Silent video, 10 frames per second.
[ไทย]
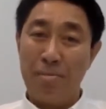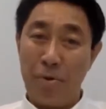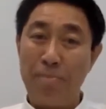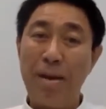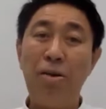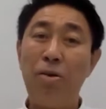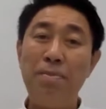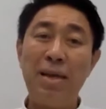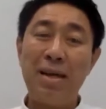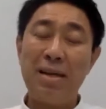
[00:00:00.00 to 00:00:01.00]
ผลเป็นลบ
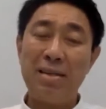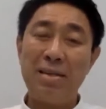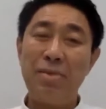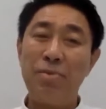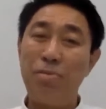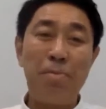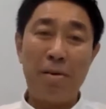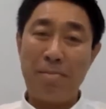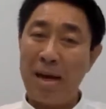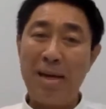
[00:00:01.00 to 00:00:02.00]
เนี่ยคุณปลอ
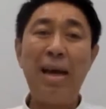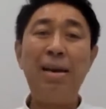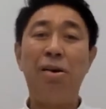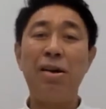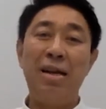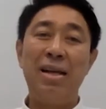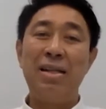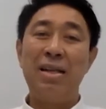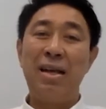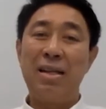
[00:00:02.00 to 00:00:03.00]
ดภัยแน่นอน
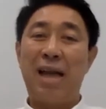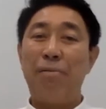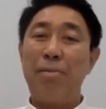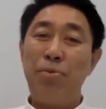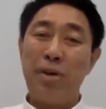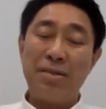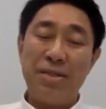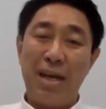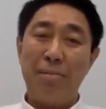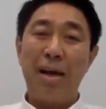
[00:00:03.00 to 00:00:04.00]
ถามว่าภูเก็ต
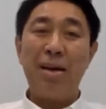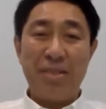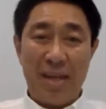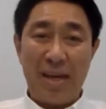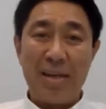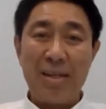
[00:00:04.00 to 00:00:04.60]
เสี่ยงไหมก็เสี่ยง